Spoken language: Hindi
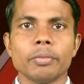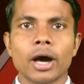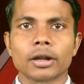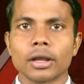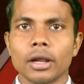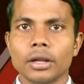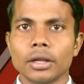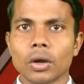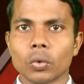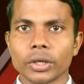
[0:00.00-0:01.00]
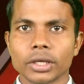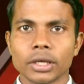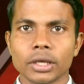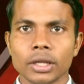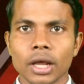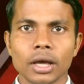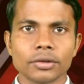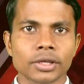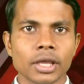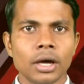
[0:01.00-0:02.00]
इस बार न कोई खिला
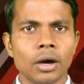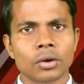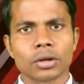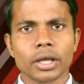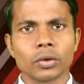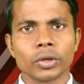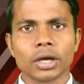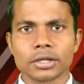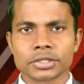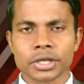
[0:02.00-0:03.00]
सकेगा और न ही कोई खा